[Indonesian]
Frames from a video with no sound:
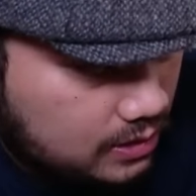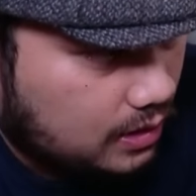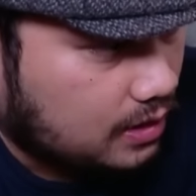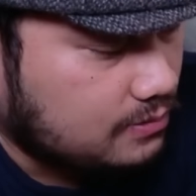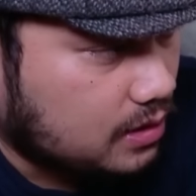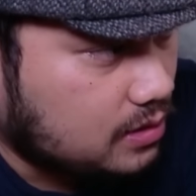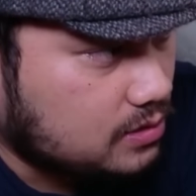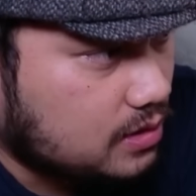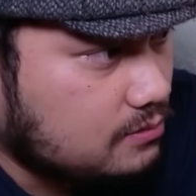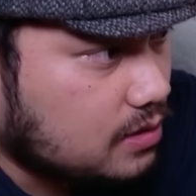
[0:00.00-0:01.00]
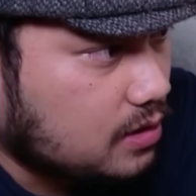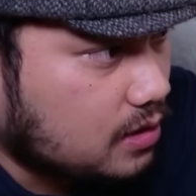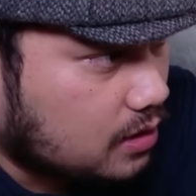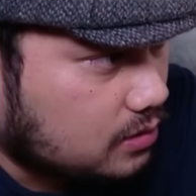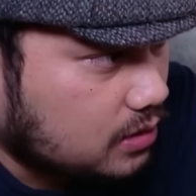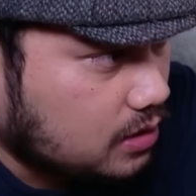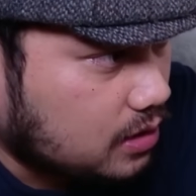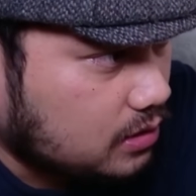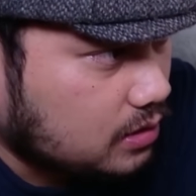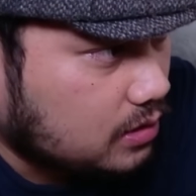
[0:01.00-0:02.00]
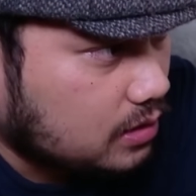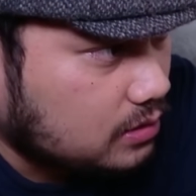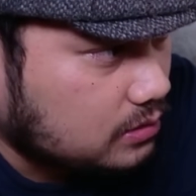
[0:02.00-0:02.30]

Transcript: Karena makin kesini makin tinggi ratingnya kan.